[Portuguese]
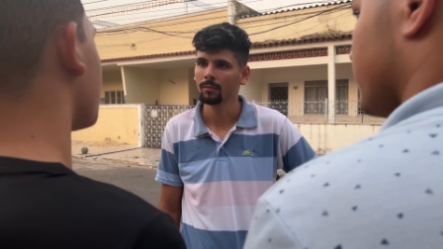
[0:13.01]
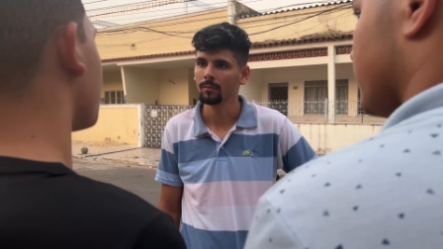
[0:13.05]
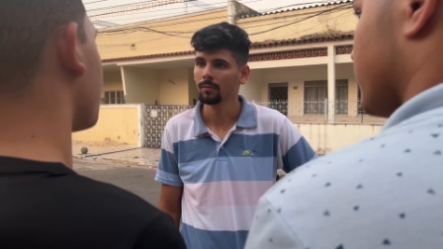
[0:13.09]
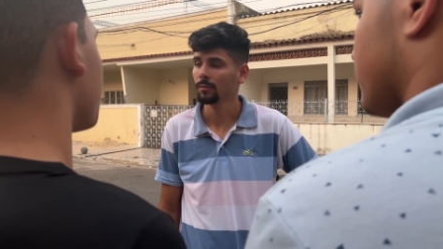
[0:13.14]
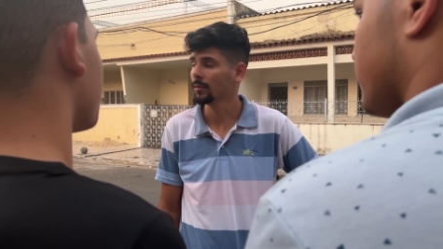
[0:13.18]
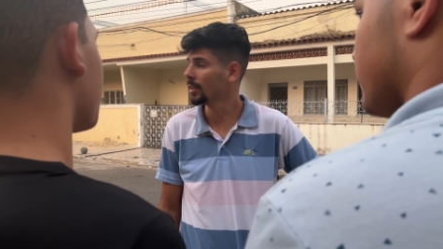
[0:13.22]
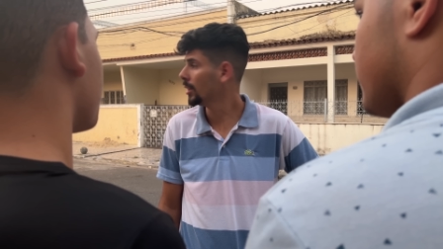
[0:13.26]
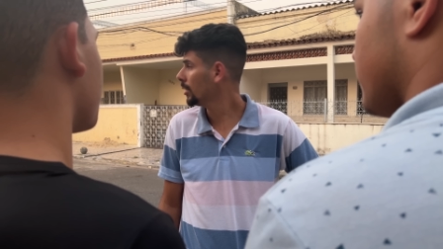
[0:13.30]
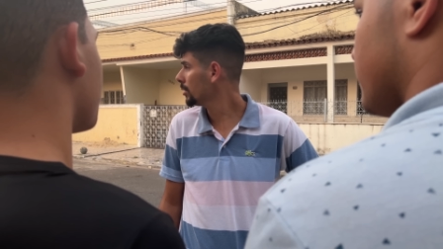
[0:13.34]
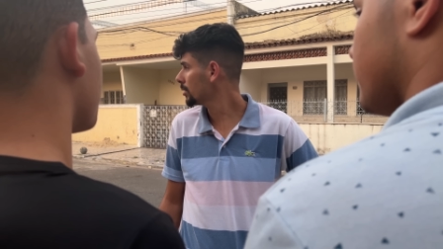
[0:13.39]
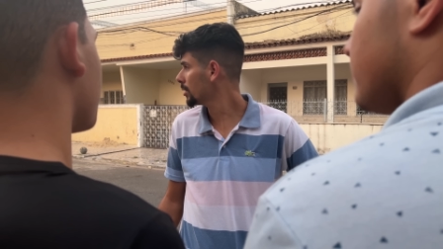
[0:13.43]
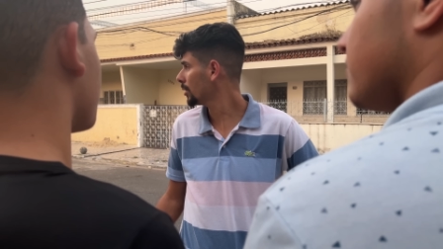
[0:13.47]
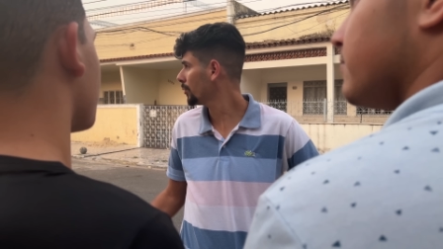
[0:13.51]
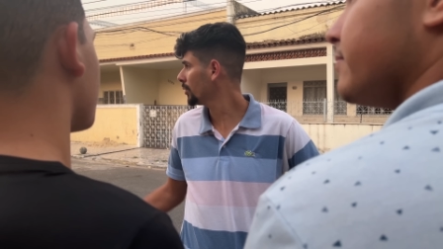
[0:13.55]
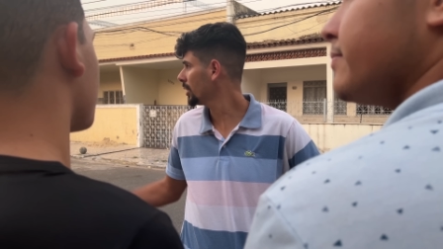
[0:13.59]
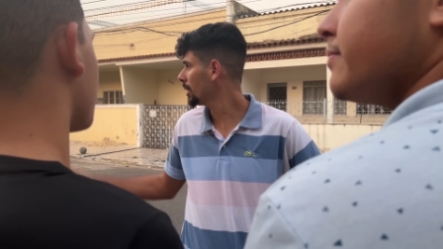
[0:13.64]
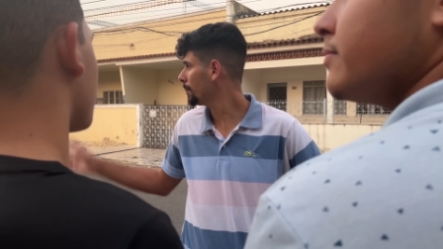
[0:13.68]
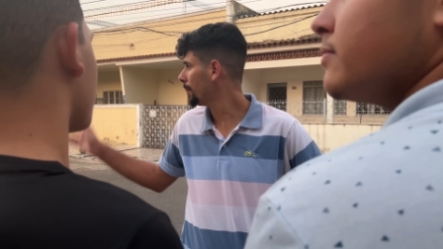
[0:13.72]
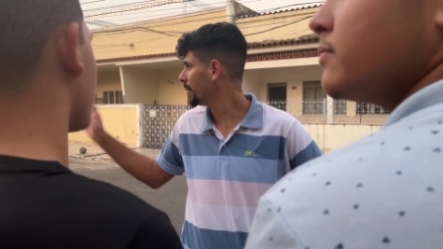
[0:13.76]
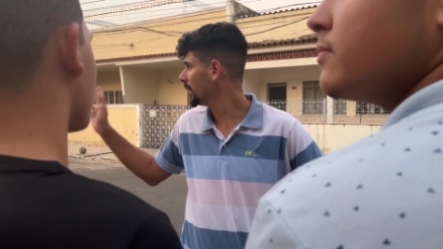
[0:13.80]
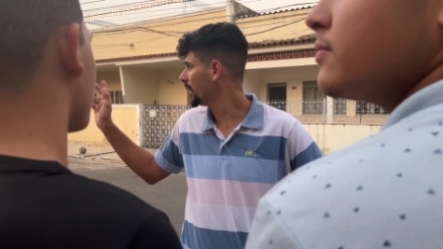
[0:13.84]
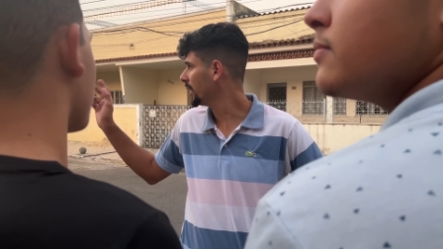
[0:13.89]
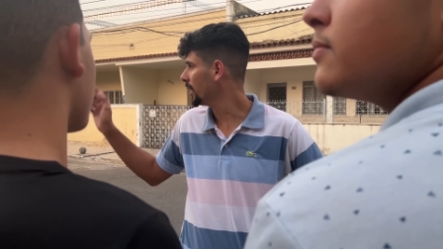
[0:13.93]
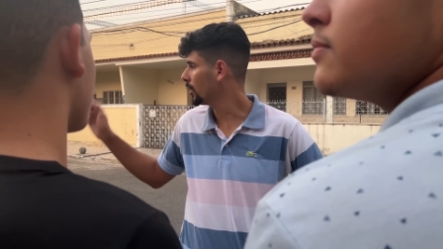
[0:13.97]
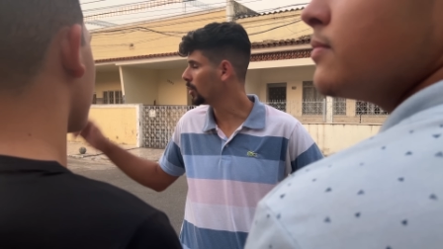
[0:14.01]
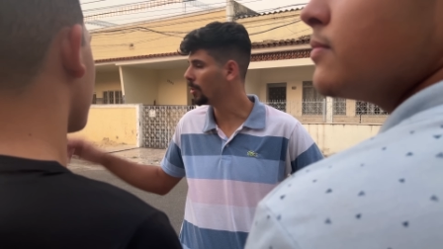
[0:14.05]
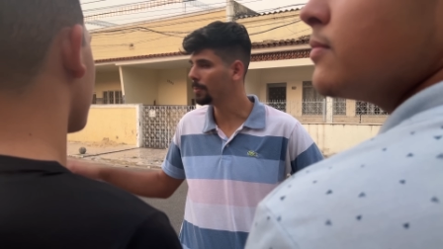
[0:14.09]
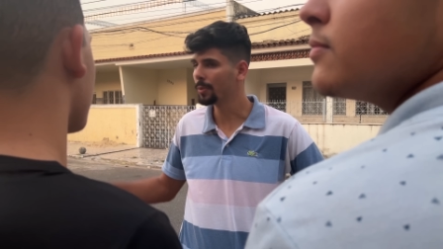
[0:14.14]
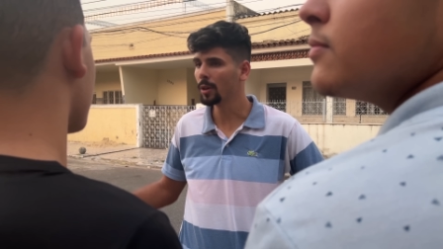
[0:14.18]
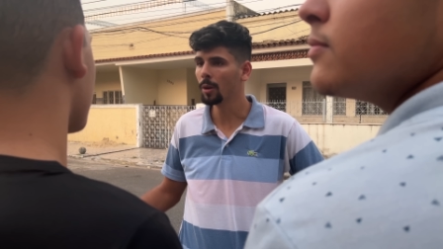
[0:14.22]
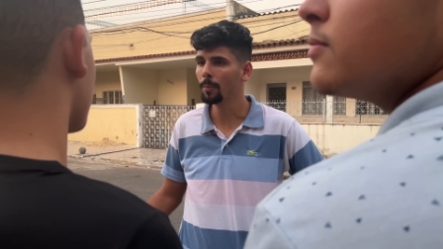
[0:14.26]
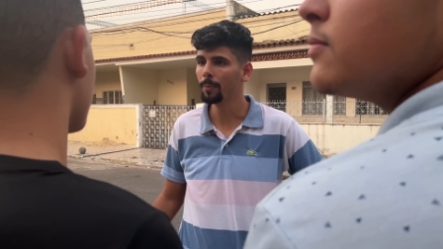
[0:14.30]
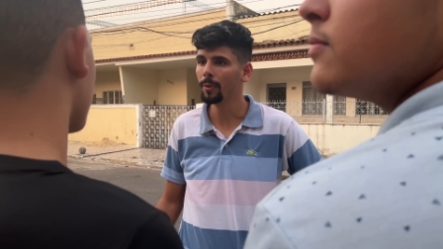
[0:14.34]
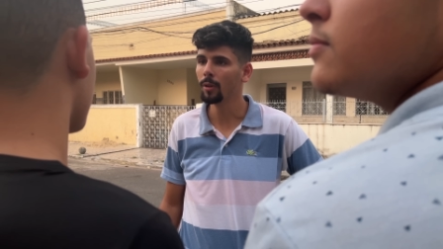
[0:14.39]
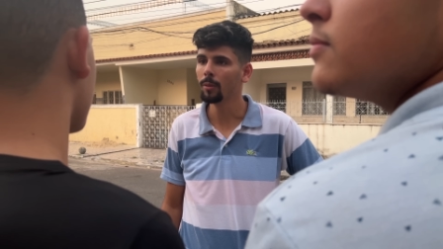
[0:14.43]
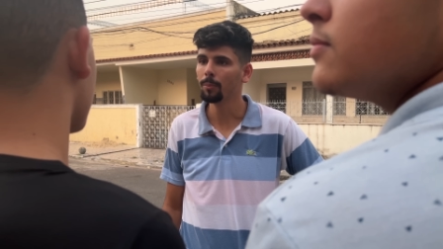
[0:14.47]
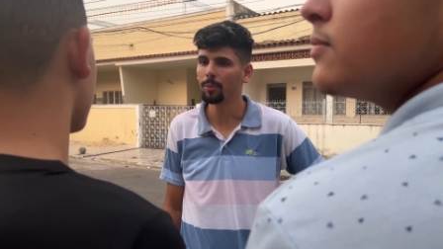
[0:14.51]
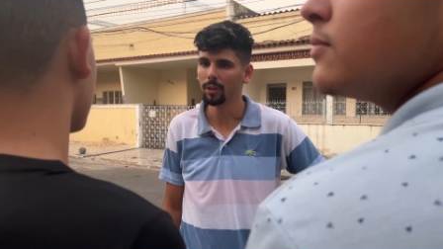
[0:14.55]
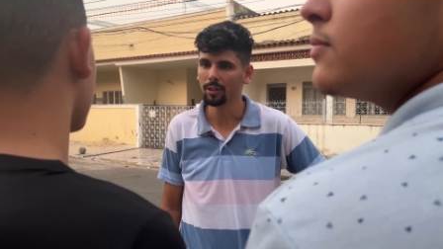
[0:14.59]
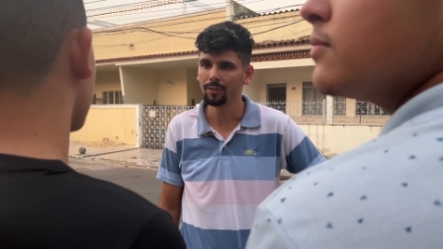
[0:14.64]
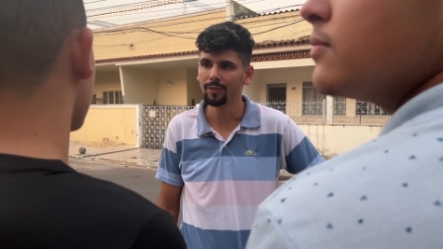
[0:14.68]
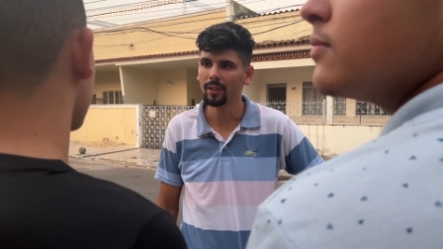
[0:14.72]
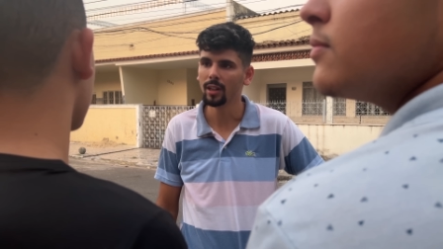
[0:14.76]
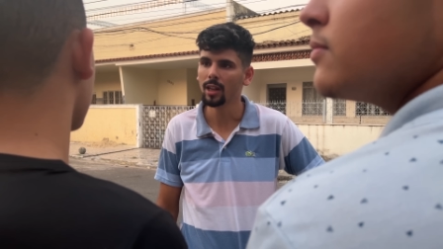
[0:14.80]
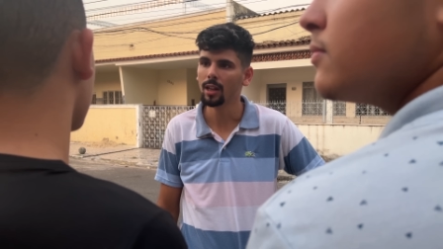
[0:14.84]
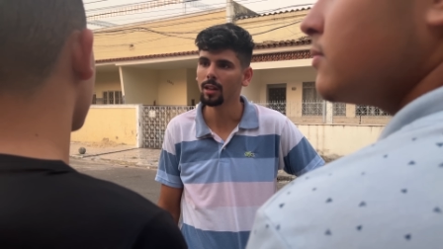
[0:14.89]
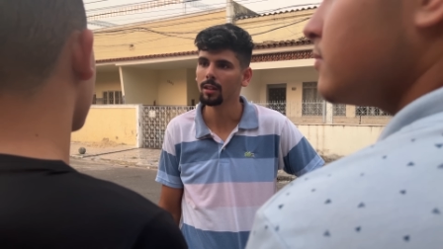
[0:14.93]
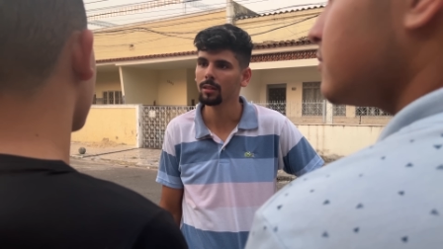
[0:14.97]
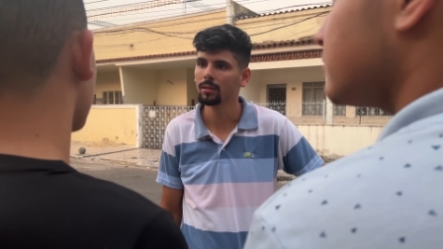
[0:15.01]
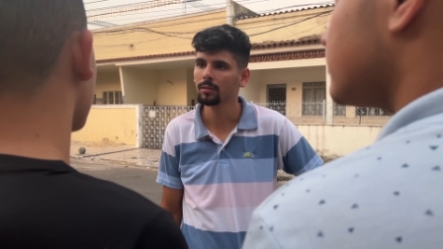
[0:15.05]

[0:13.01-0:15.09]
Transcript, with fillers: Não, só vou na padaria comprar um pão, pode falar.